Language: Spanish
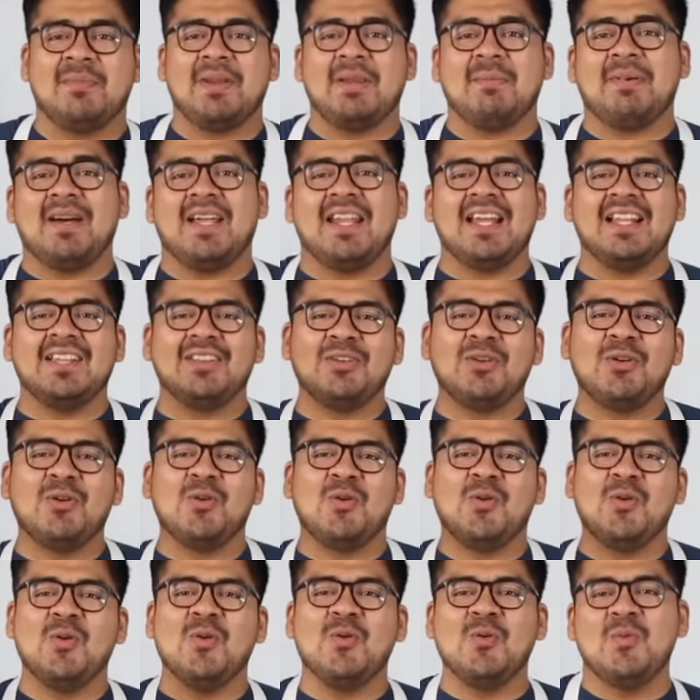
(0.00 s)
preparando
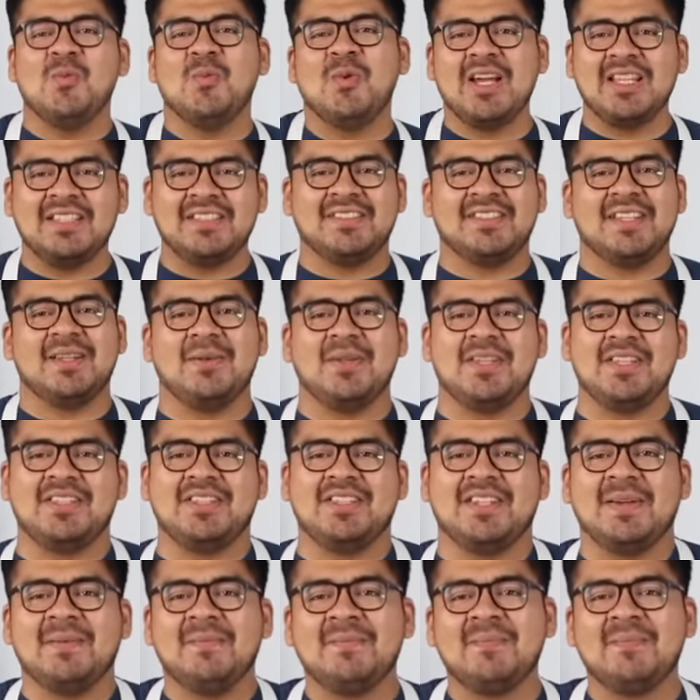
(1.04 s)
un buen ceviche.